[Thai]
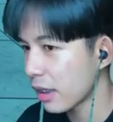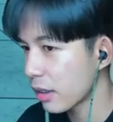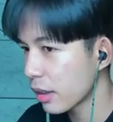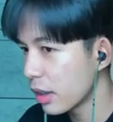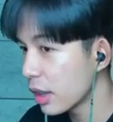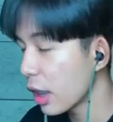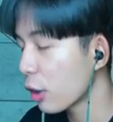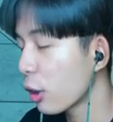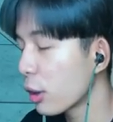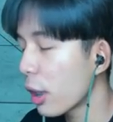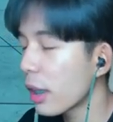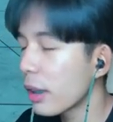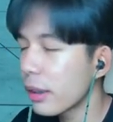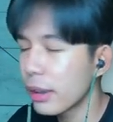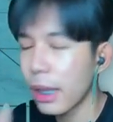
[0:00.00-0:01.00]
คือแต่แต่
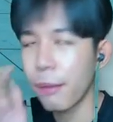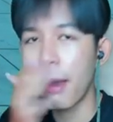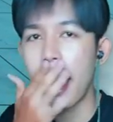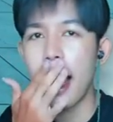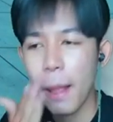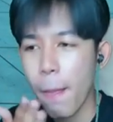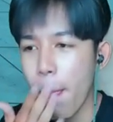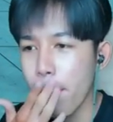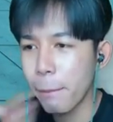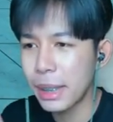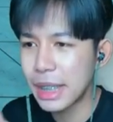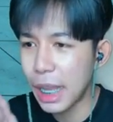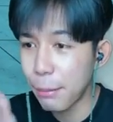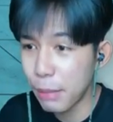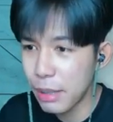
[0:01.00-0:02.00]
แต่ว่ามัน
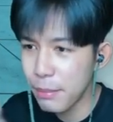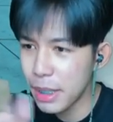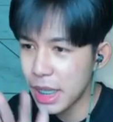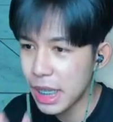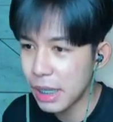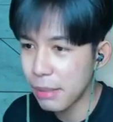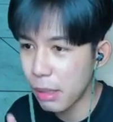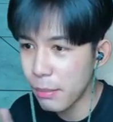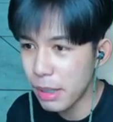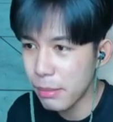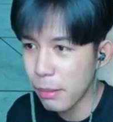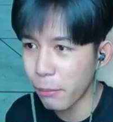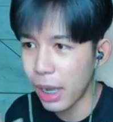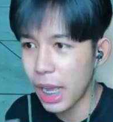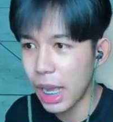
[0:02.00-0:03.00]
ยังไม่มีไม่มี
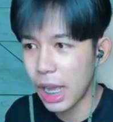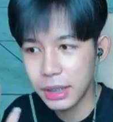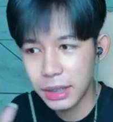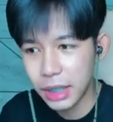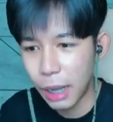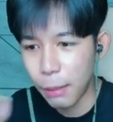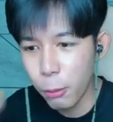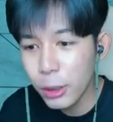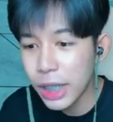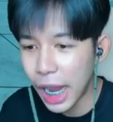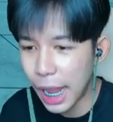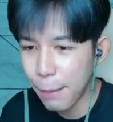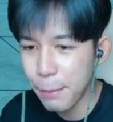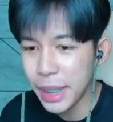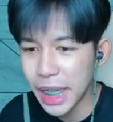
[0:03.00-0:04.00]
แบบว่าคำพูดจาก
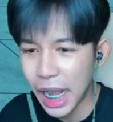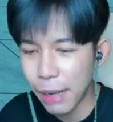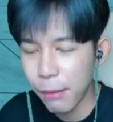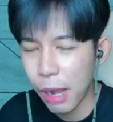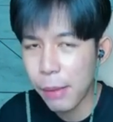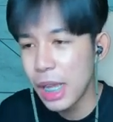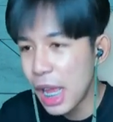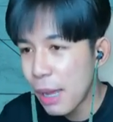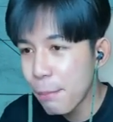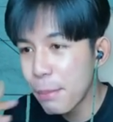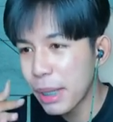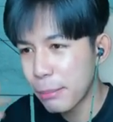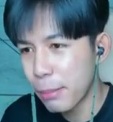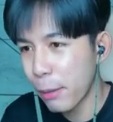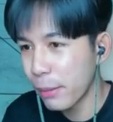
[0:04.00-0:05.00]
แอดมินนะครับว่าแบบ
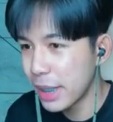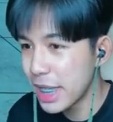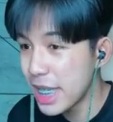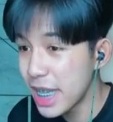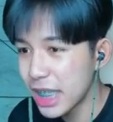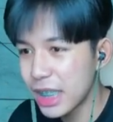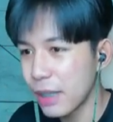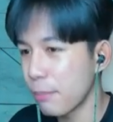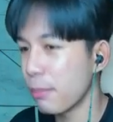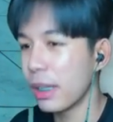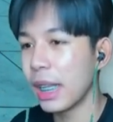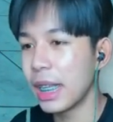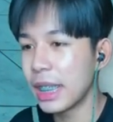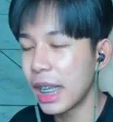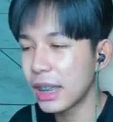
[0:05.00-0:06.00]
บิดไปวันที่ 20อะ
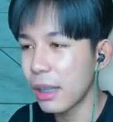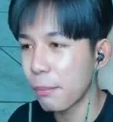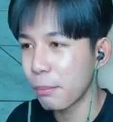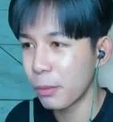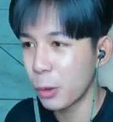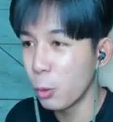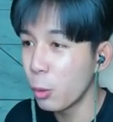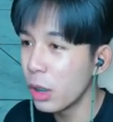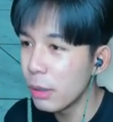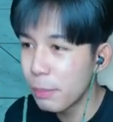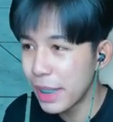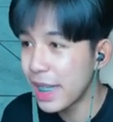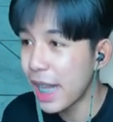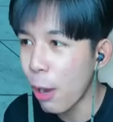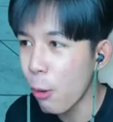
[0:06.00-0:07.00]
ไรเงี้ยแต่ครูคือ
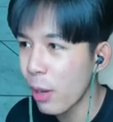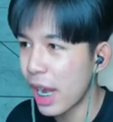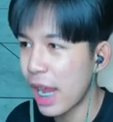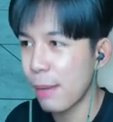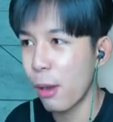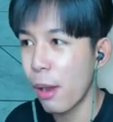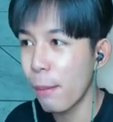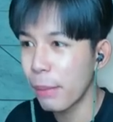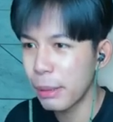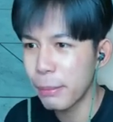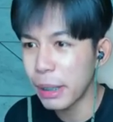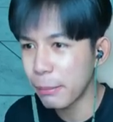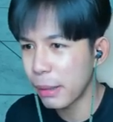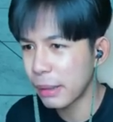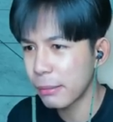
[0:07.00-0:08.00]
พี่เดาไง เพราะมัน
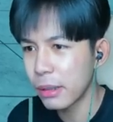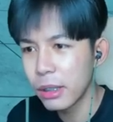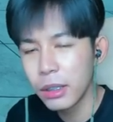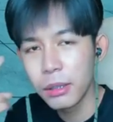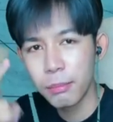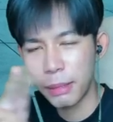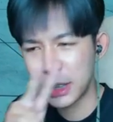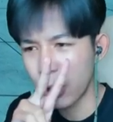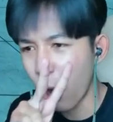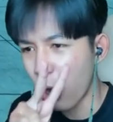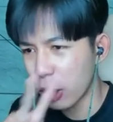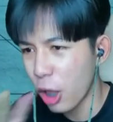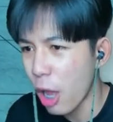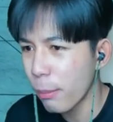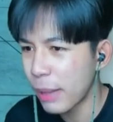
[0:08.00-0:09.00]
บิดมามาสอง
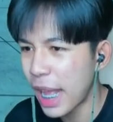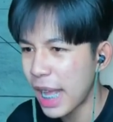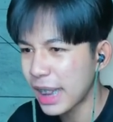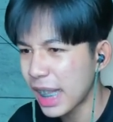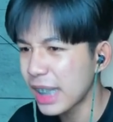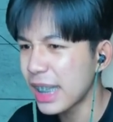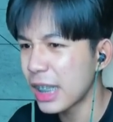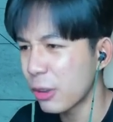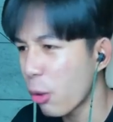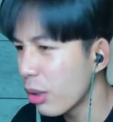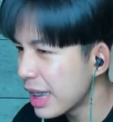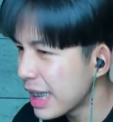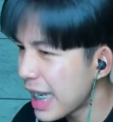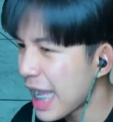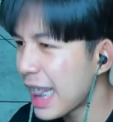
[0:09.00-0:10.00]
รอบแล้วตั้งแต่ต้น
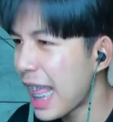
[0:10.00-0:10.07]
เดือนละ